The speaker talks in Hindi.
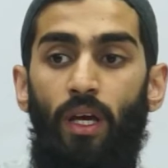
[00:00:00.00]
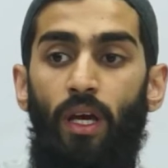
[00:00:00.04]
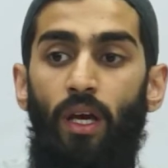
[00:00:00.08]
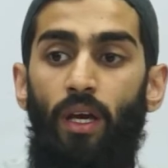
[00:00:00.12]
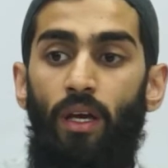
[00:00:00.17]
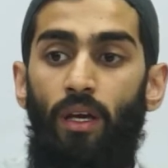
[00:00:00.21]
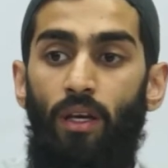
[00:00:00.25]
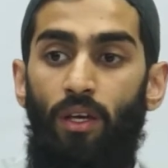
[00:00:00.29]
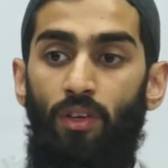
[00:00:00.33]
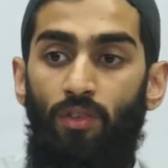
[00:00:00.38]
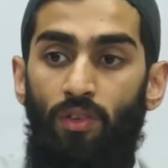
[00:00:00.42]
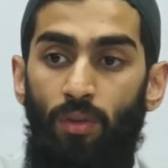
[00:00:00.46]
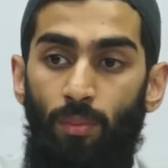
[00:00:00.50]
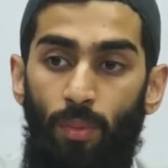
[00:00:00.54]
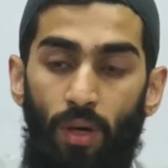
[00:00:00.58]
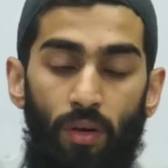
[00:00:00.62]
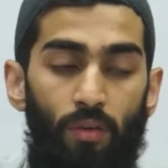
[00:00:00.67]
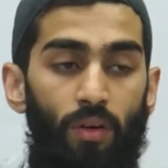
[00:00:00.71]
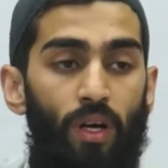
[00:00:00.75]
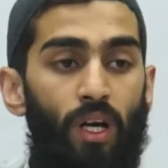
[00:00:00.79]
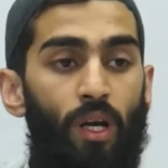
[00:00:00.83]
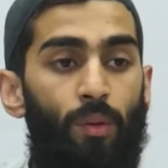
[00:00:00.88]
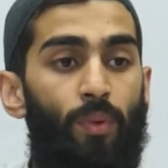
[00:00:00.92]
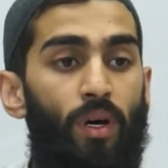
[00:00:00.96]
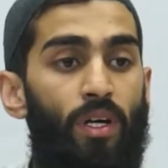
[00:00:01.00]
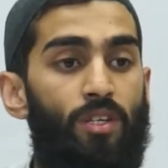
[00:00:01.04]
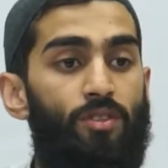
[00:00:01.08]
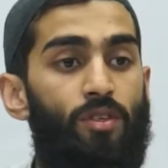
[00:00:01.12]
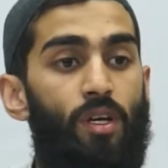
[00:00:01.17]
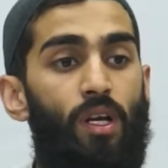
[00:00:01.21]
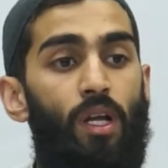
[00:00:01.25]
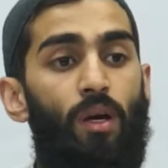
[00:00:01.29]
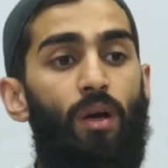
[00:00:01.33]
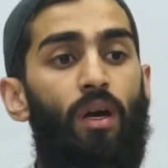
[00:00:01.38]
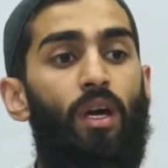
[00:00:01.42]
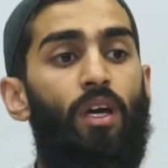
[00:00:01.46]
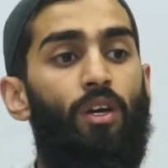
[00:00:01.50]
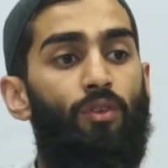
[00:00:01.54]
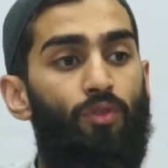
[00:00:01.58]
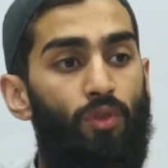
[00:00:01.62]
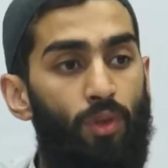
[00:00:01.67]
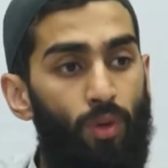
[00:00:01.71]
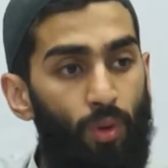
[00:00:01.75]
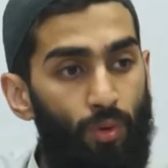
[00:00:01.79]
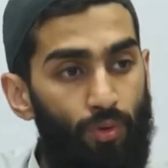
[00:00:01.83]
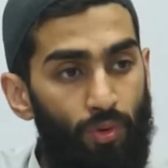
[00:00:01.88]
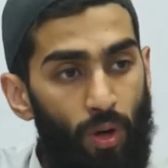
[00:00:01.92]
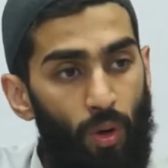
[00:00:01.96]
गए किसी बेवा के पास चले गए
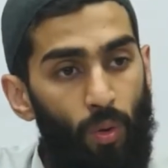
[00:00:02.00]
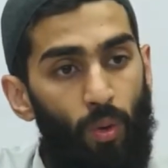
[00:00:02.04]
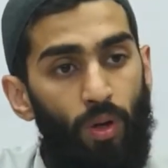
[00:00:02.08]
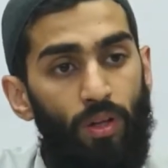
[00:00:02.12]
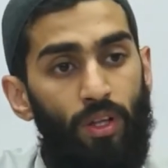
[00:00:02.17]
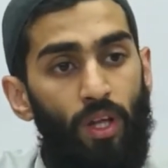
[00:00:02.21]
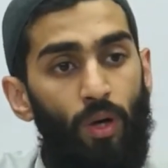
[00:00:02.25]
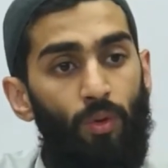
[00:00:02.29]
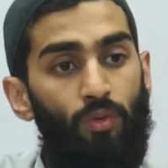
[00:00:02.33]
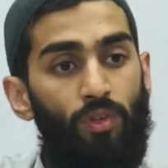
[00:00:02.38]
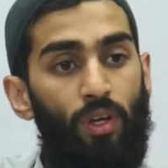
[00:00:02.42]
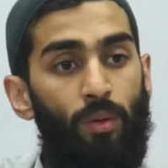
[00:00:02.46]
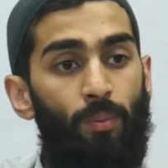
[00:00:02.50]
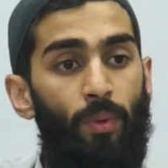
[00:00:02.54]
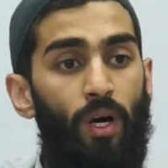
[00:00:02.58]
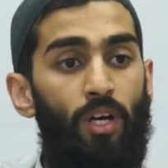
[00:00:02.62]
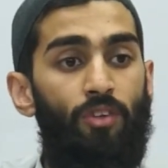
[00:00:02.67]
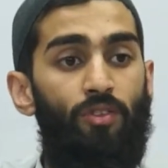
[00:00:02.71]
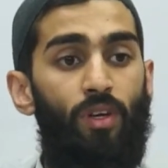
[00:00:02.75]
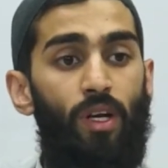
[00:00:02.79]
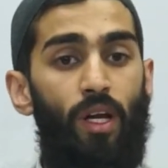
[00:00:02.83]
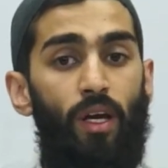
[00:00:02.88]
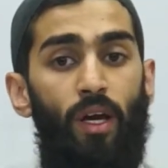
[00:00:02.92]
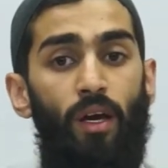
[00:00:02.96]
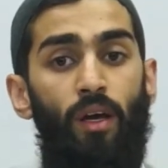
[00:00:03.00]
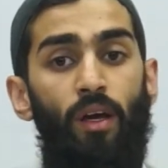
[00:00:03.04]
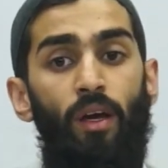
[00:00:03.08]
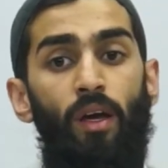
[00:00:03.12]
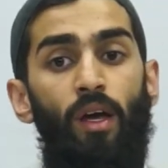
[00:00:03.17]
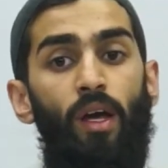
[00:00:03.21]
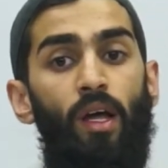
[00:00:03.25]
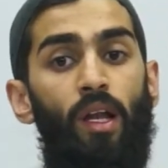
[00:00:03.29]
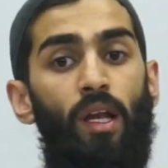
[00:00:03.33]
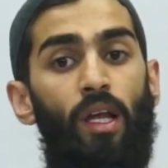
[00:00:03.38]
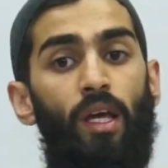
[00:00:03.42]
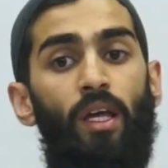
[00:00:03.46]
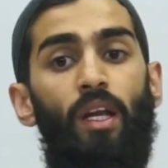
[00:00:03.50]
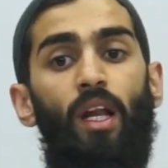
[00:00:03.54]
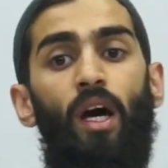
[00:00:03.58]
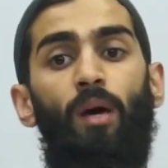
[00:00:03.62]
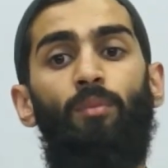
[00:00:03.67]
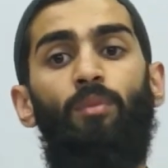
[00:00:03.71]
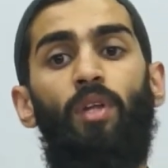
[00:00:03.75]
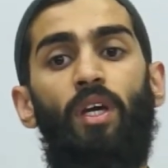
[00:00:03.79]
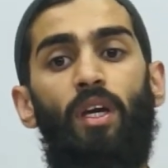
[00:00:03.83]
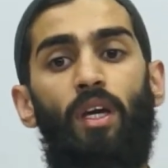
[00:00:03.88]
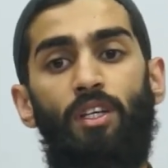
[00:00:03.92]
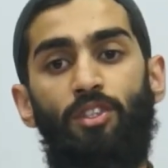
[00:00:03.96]
किसी को ज़रूरत है उसके पास चले गए लेकिन आप
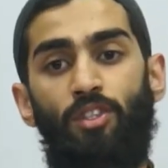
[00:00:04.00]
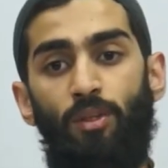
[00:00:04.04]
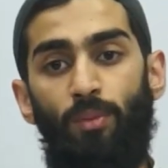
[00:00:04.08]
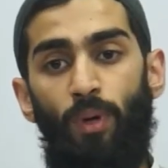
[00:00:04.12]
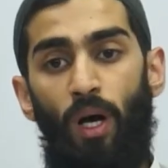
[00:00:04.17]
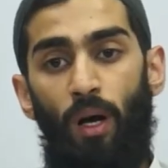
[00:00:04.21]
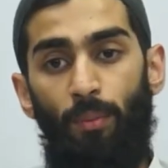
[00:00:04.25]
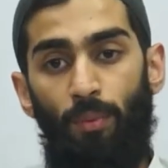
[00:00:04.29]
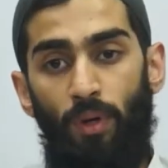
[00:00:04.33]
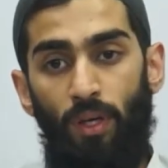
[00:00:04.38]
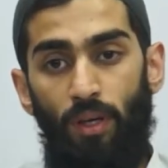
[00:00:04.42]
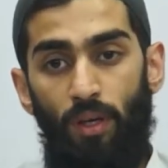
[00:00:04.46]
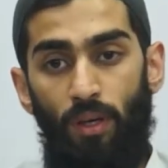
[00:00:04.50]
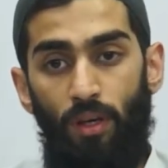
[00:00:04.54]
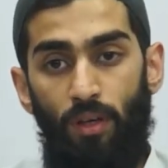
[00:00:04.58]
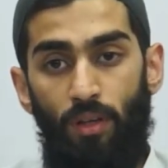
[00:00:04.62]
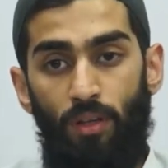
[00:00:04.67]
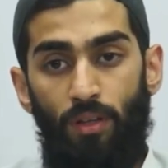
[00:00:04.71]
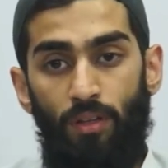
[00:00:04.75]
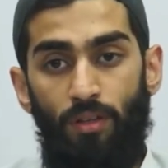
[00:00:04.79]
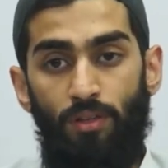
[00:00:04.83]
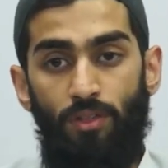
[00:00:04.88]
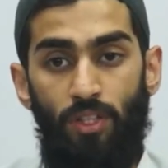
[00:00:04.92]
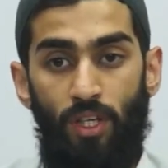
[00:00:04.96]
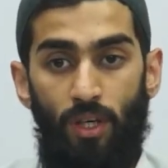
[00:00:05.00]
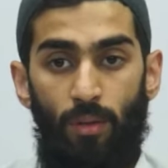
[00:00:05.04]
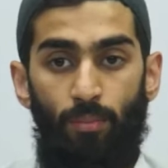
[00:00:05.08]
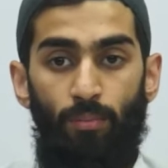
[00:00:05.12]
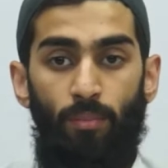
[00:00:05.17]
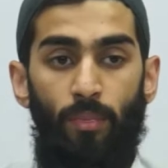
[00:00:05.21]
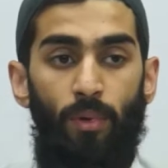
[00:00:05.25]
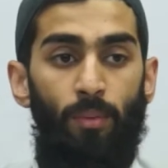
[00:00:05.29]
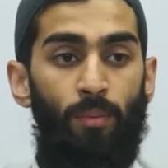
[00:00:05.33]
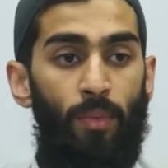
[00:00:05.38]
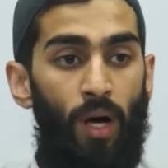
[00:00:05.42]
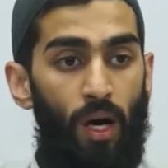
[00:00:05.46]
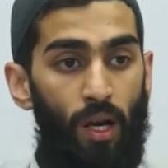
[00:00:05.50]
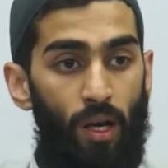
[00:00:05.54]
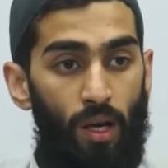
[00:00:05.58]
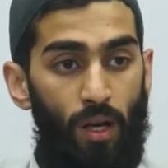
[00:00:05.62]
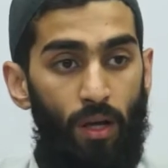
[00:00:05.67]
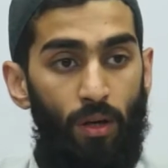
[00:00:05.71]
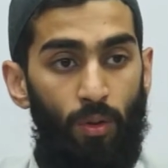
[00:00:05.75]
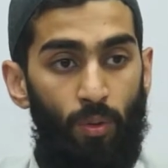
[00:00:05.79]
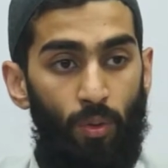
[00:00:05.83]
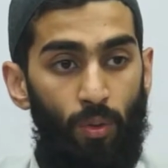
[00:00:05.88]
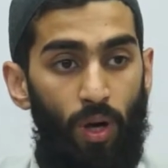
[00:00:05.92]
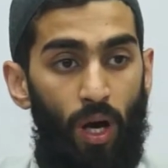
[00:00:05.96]
देखें जब आपकी जेब में माल ना
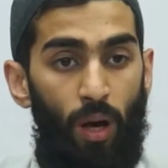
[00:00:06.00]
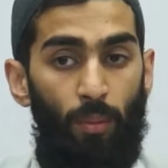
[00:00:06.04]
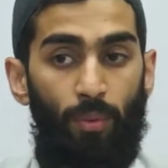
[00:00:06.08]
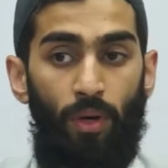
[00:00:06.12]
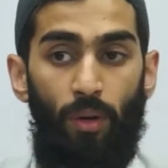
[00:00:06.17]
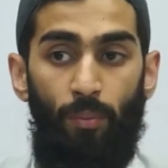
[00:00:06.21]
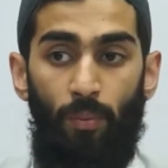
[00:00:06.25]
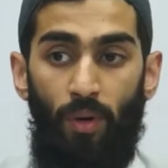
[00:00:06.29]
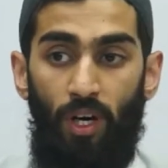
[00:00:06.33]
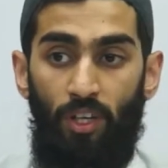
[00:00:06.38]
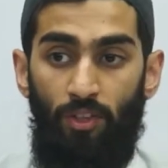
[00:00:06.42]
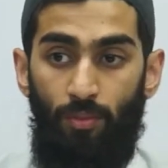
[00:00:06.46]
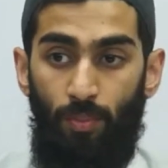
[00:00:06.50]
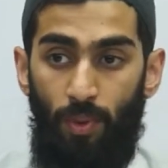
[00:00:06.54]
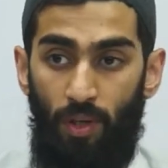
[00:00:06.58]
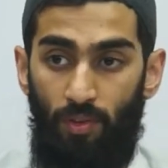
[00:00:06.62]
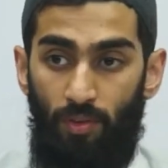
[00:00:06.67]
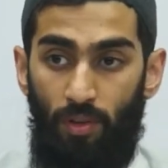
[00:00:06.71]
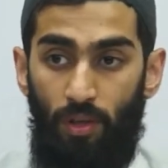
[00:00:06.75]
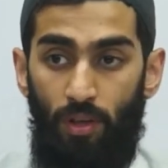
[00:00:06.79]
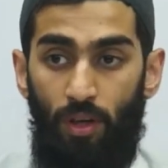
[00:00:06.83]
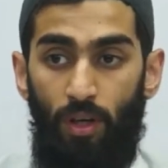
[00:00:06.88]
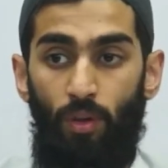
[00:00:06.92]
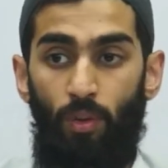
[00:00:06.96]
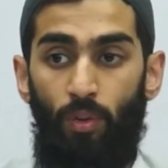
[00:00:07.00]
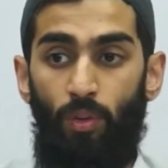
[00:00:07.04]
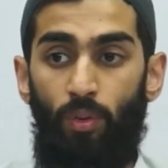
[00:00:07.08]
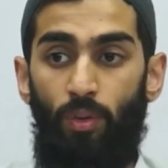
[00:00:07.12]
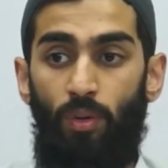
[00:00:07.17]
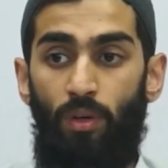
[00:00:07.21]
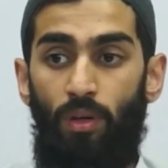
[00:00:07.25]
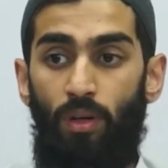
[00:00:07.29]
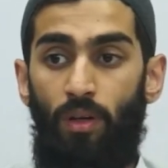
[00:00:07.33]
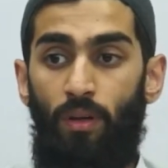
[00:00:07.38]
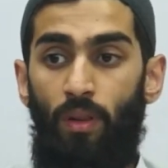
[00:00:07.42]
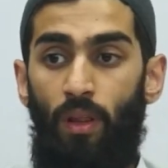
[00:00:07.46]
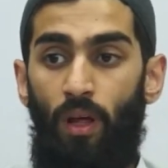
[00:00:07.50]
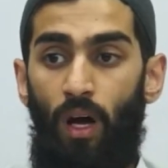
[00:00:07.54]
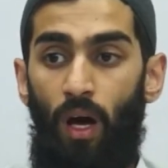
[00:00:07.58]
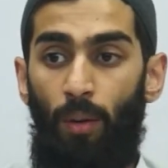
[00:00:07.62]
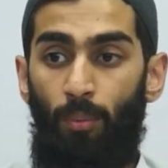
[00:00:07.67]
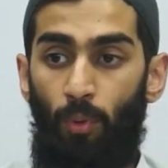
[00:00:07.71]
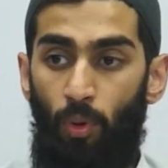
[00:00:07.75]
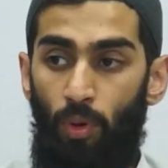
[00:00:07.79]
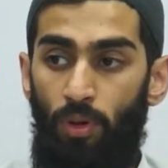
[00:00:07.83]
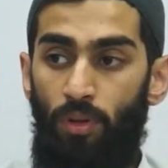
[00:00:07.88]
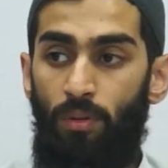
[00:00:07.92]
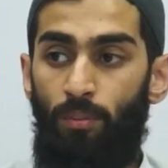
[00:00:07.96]
हो आपके पास पैसे ना हों
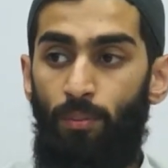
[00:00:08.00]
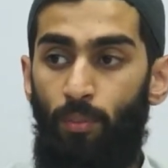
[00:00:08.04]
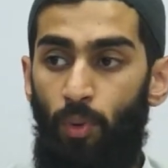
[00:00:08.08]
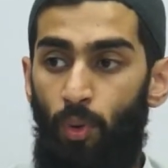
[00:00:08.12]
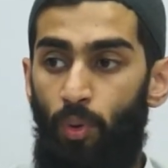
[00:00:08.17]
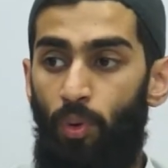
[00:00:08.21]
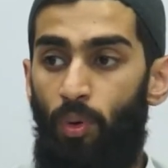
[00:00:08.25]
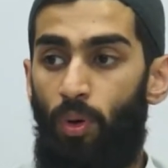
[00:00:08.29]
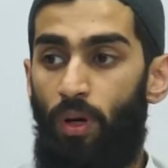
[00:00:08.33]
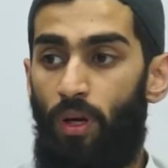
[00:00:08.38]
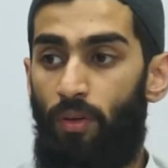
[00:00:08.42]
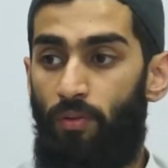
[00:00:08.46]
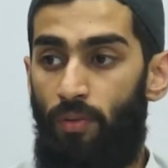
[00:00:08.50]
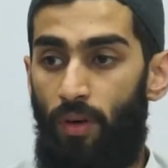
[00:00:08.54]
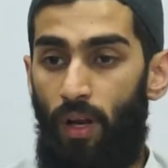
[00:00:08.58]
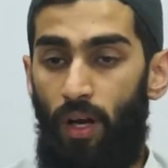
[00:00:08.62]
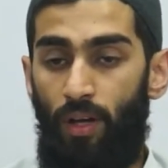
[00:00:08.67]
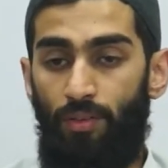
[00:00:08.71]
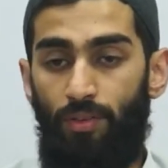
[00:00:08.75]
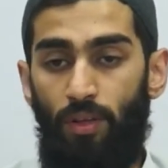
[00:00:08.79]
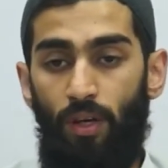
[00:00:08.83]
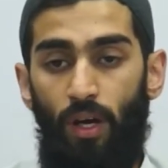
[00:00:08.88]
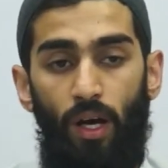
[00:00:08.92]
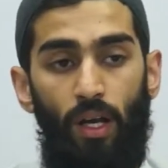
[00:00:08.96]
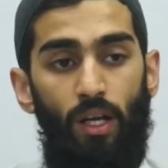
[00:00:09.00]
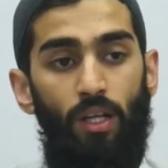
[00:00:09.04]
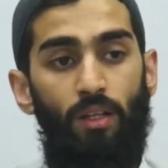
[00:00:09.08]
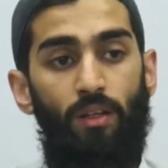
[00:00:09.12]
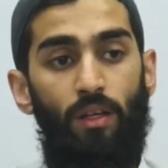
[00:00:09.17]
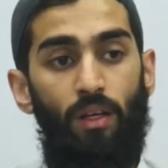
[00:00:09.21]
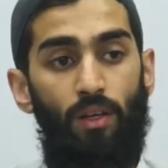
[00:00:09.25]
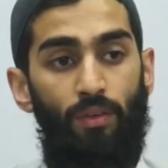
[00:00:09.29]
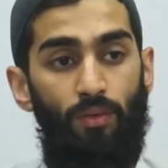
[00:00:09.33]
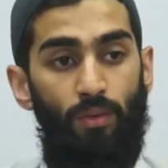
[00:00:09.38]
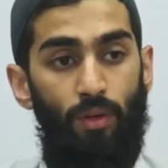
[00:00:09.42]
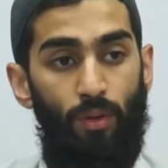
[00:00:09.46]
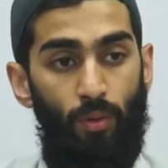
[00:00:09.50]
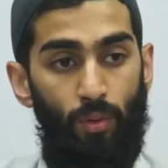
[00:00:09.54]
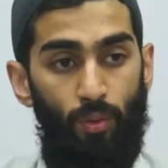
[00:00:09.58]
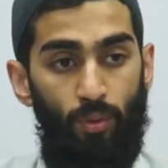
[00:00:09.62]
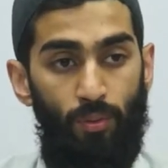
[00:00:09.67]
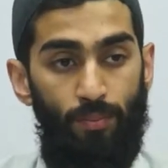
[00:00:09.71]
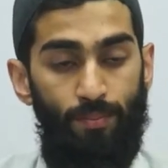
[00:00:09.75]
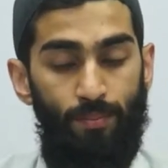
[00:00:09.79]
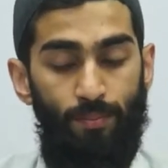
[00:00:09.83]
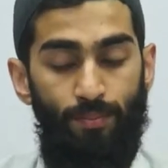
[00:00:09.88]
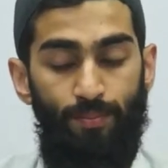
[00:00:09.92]
आप खुद भूख और अफलास की हालत के अंदर हों